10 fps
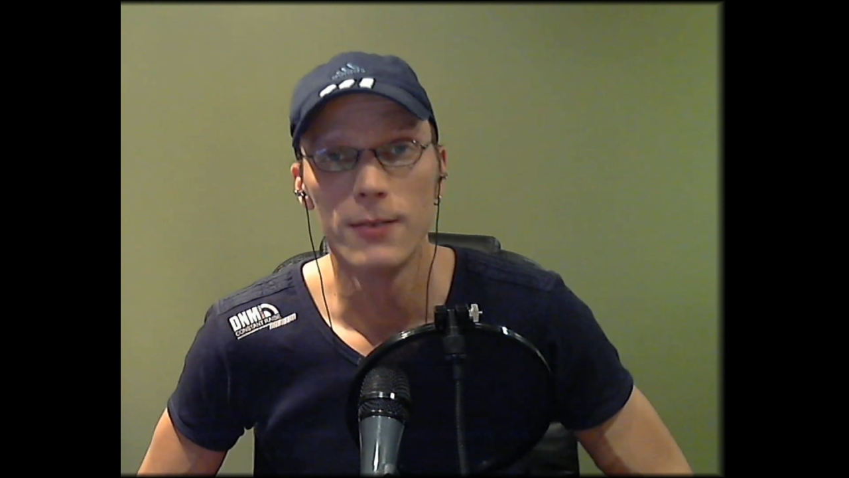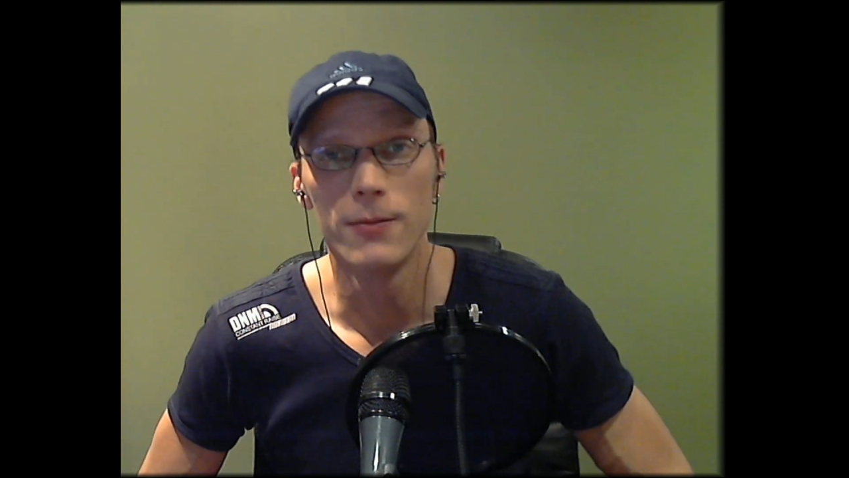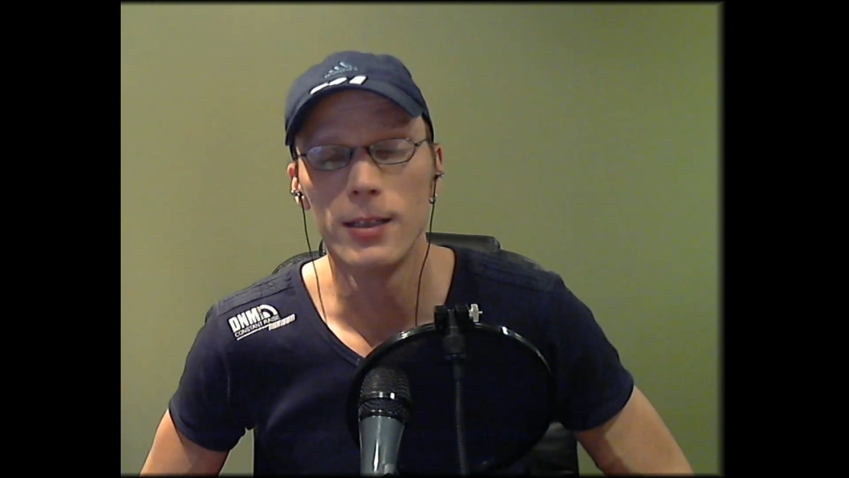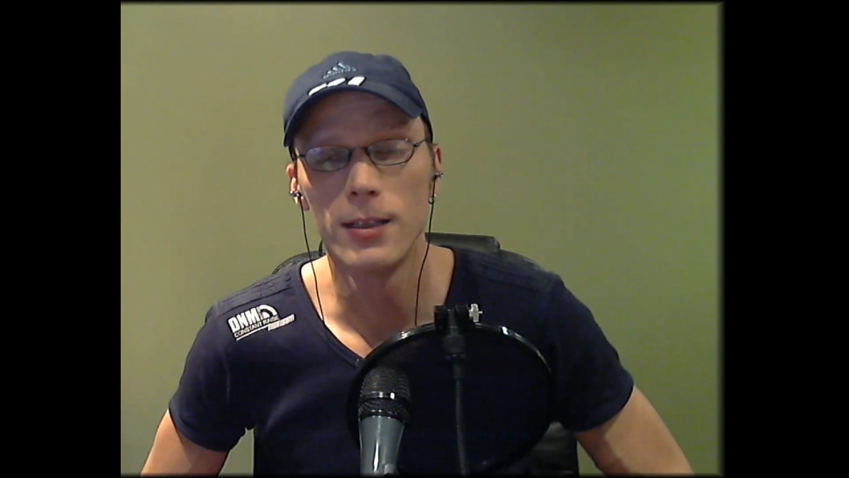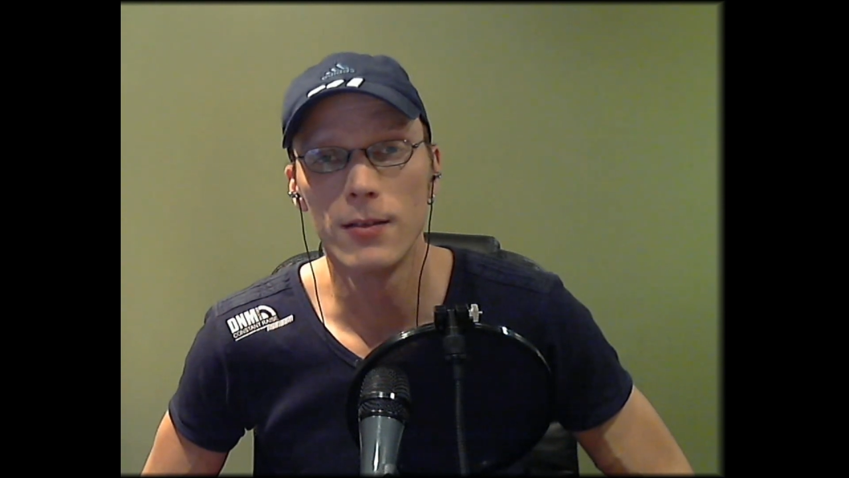
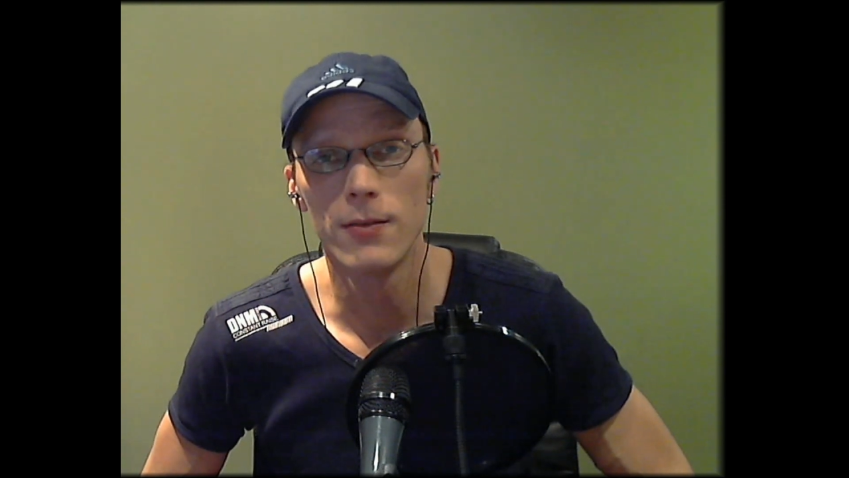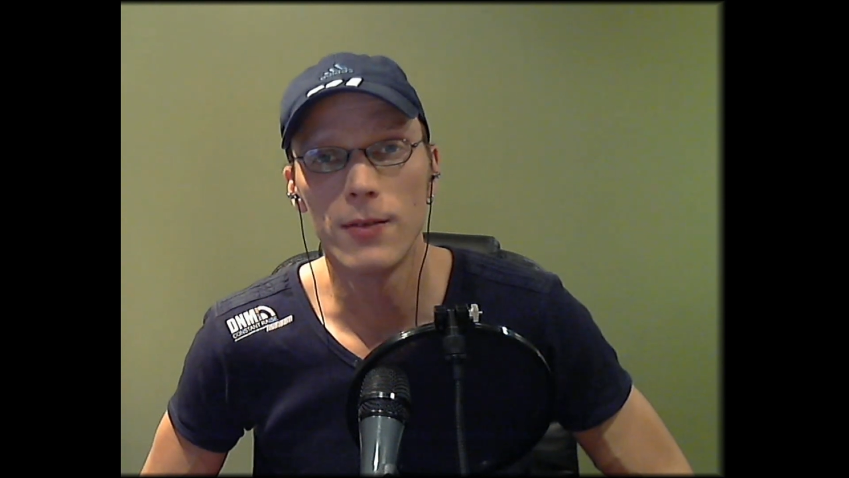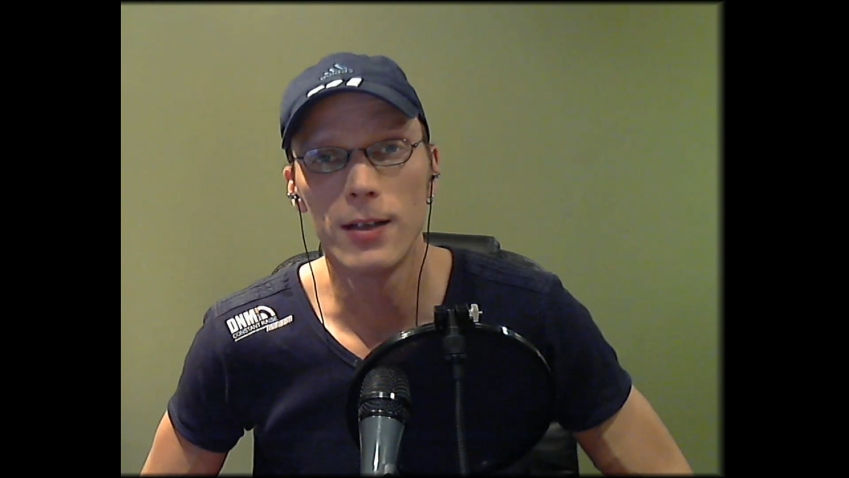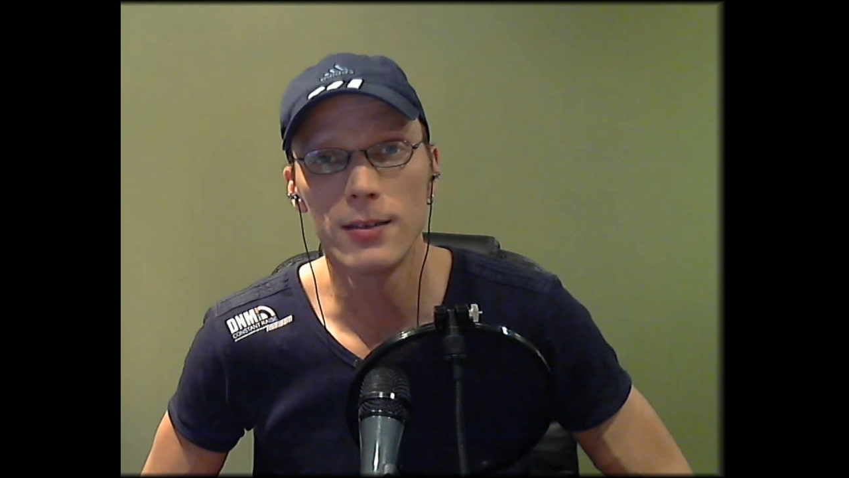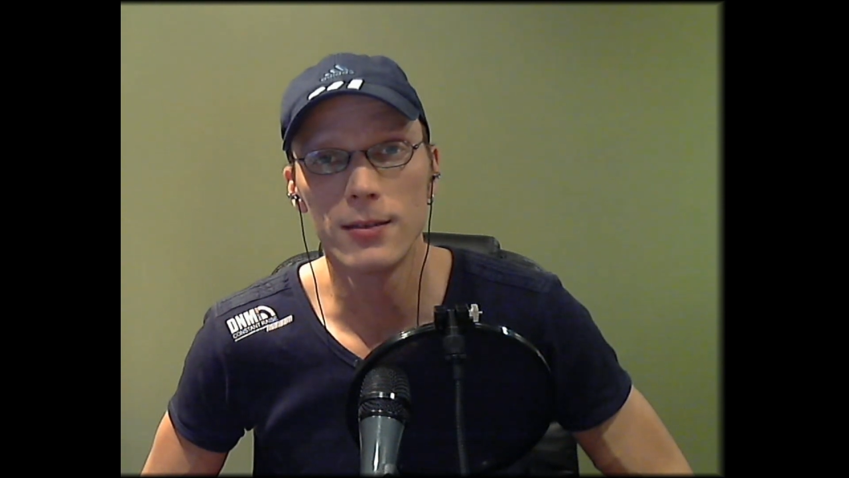weil,
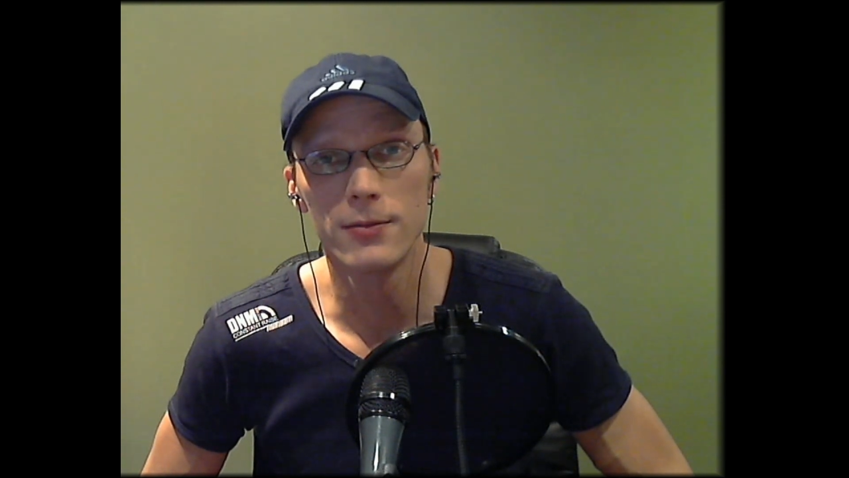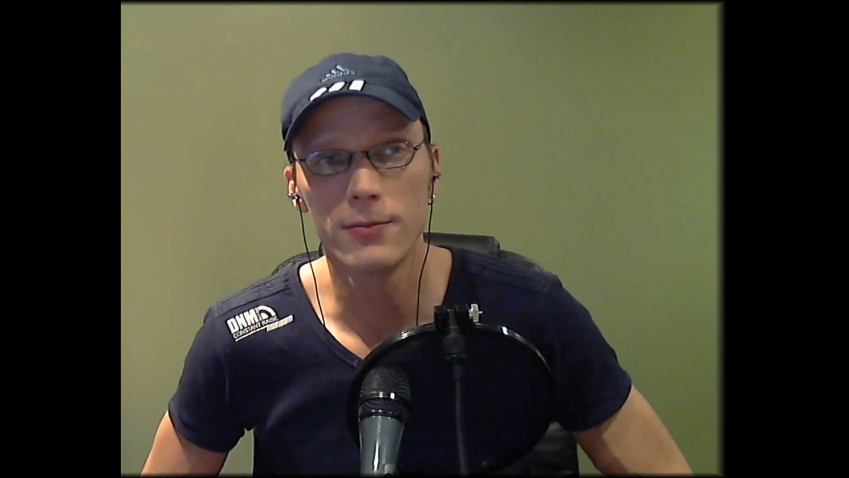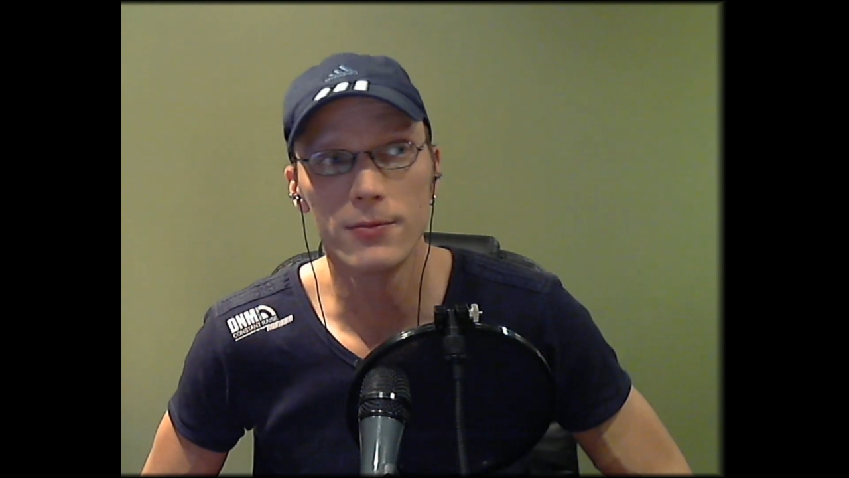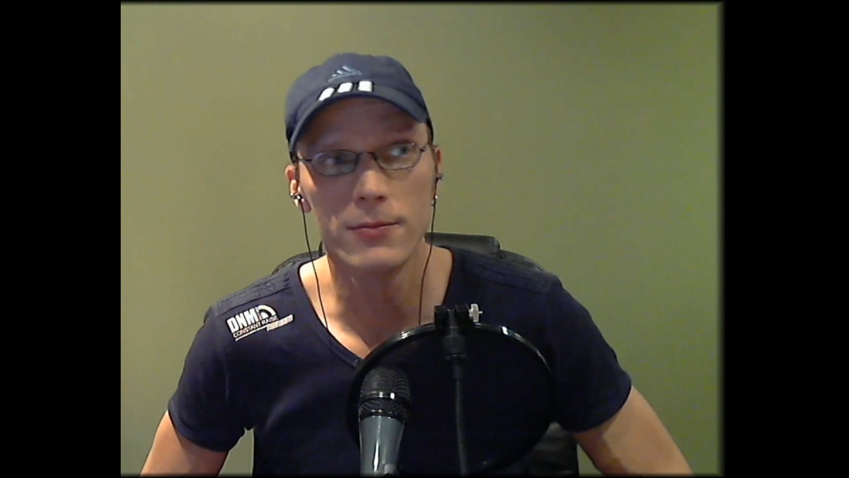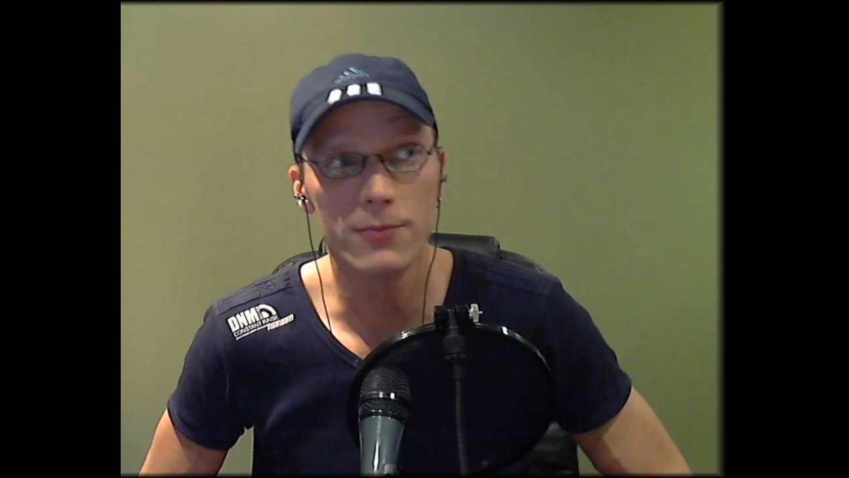weil
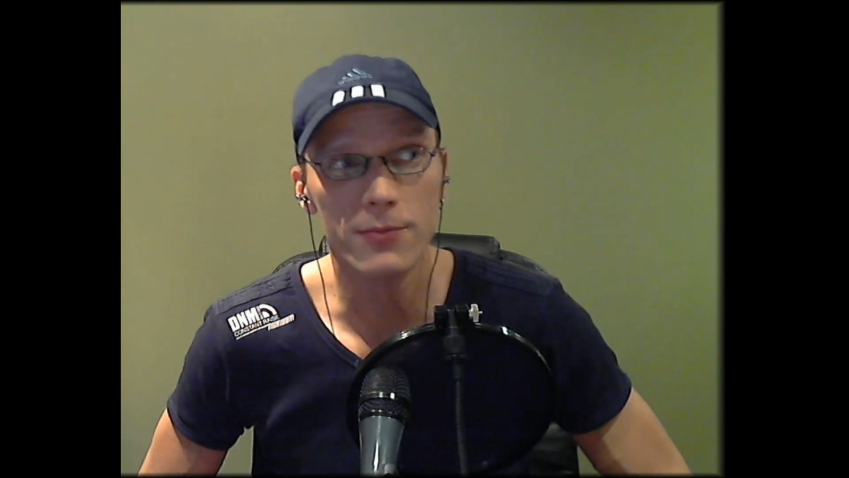ähm,